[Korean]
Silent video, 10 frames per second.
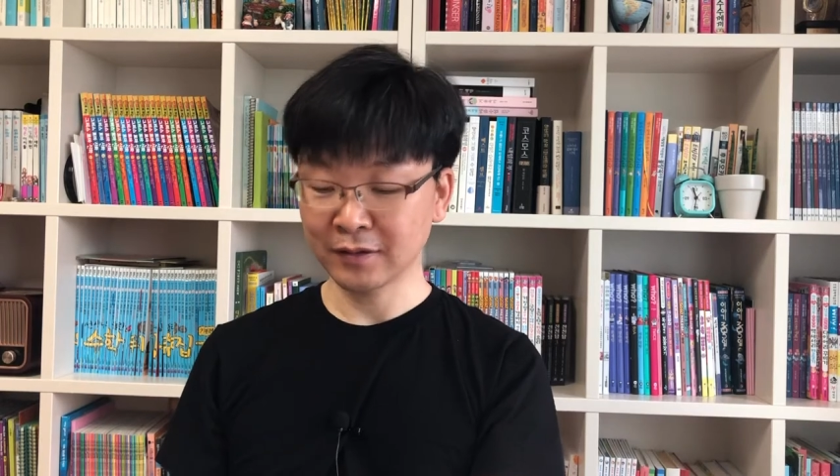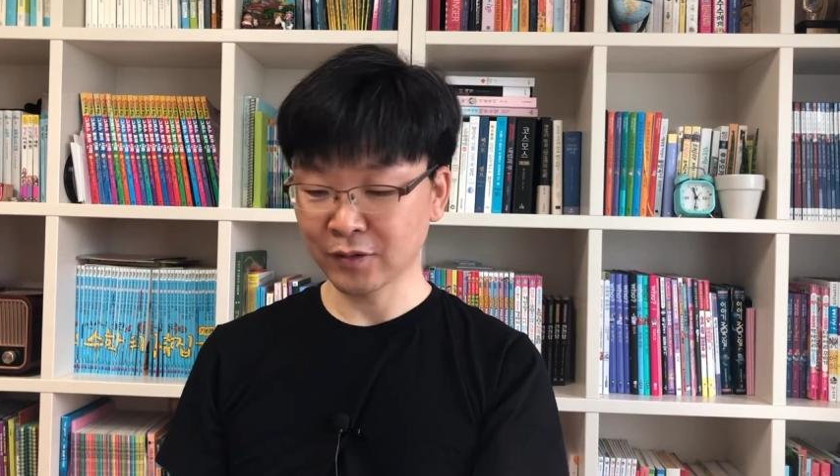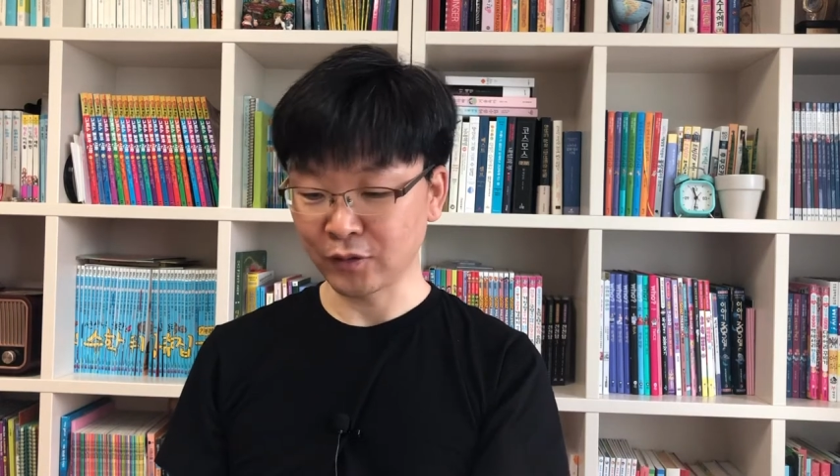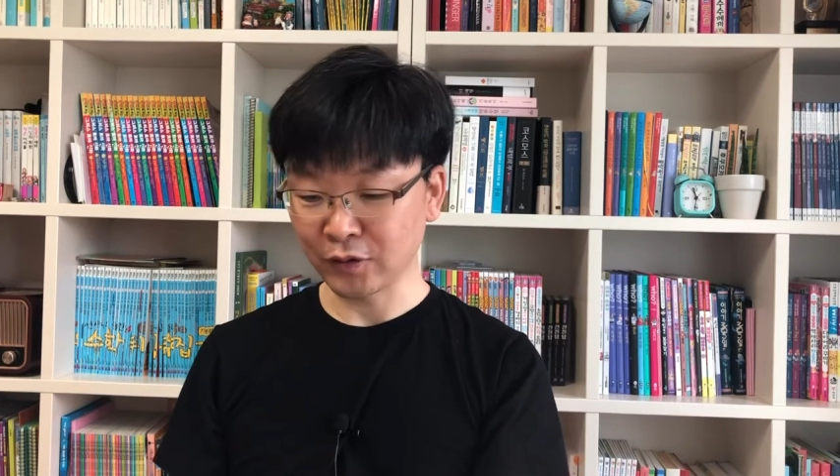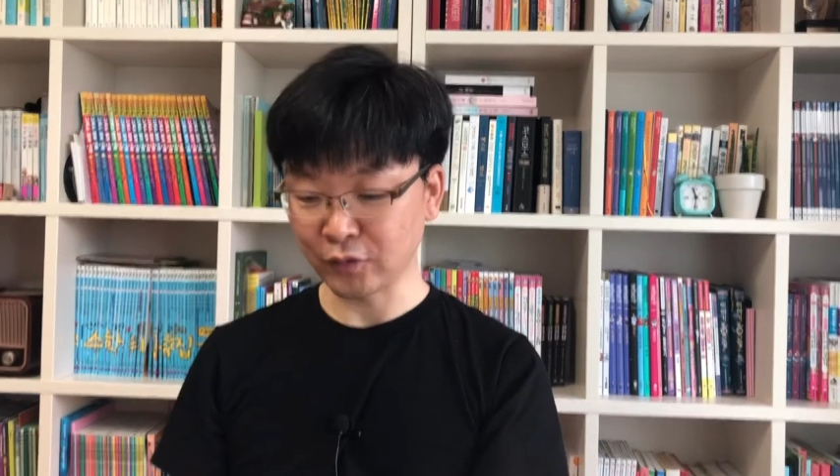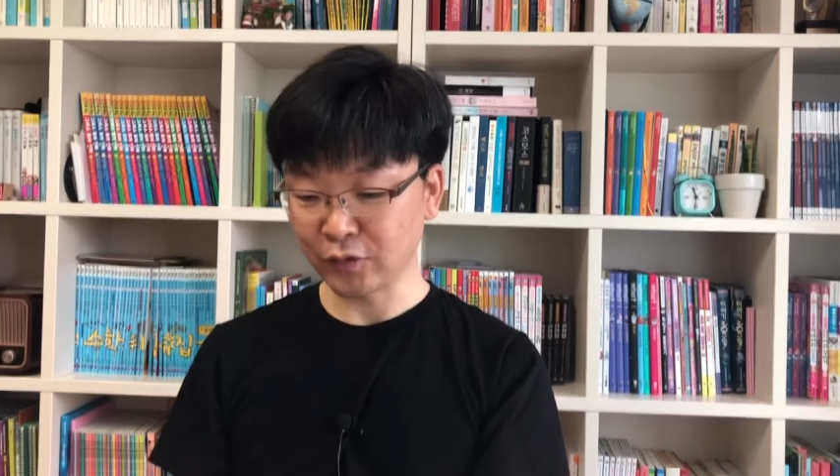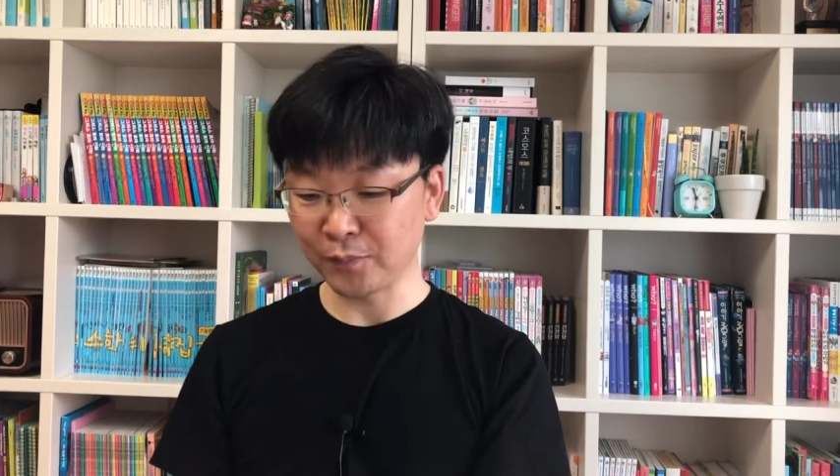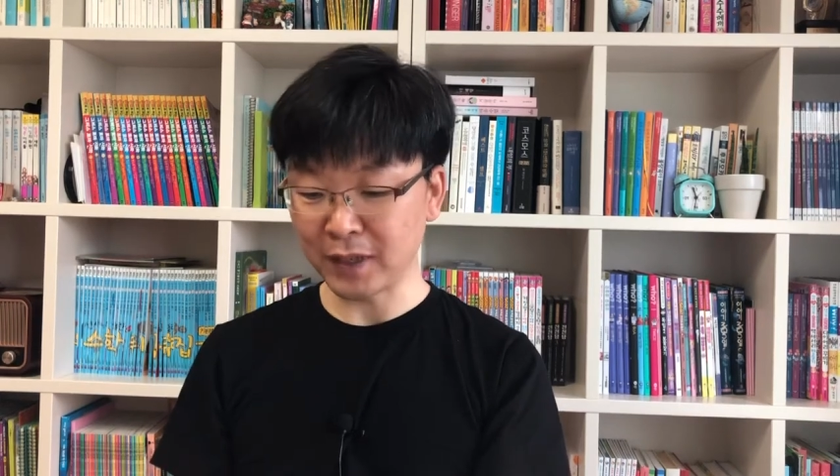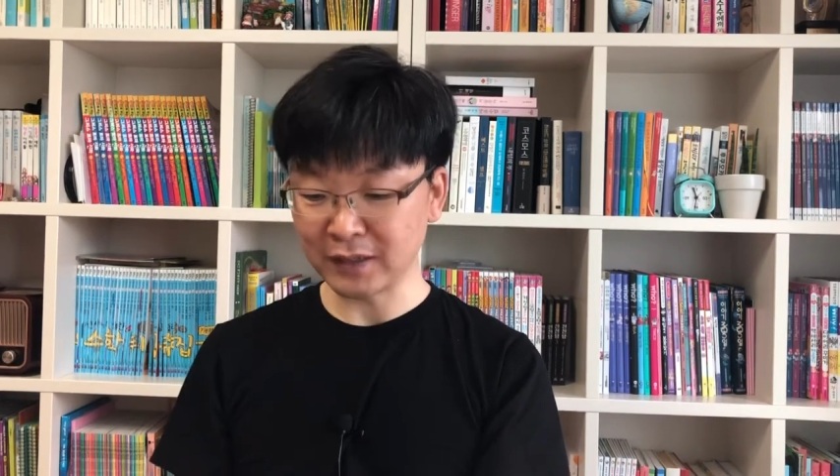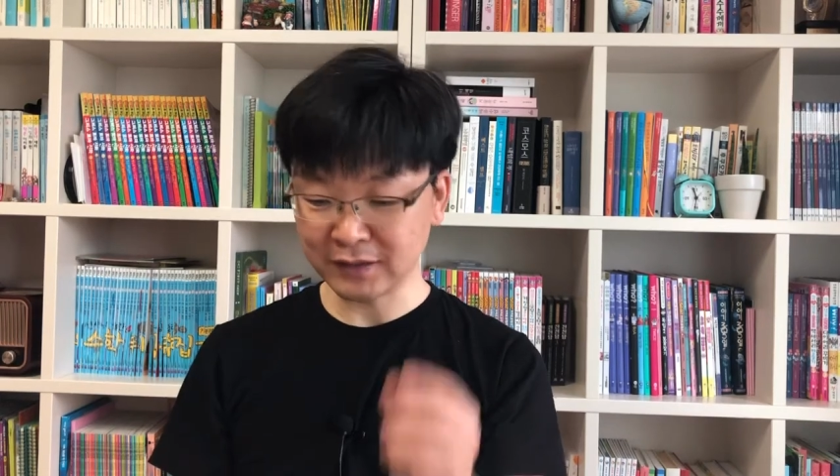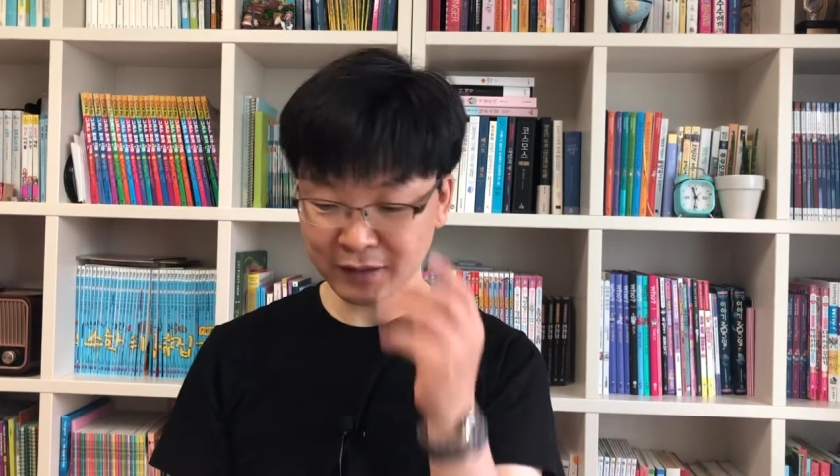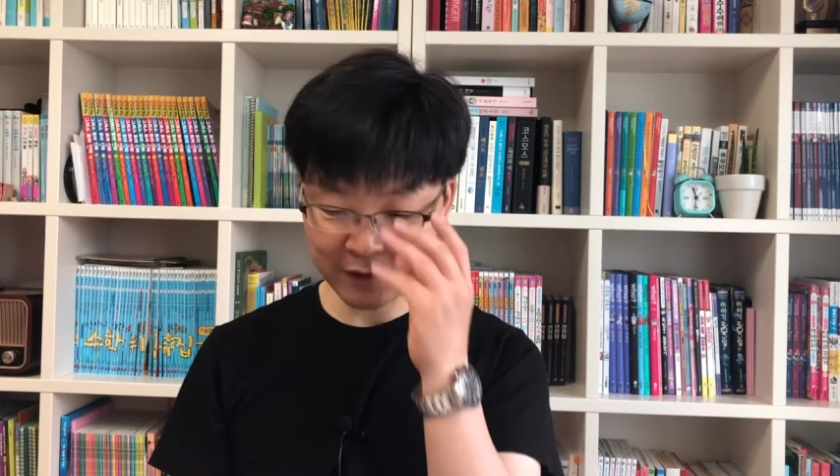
거기 어떤 말이 쓰여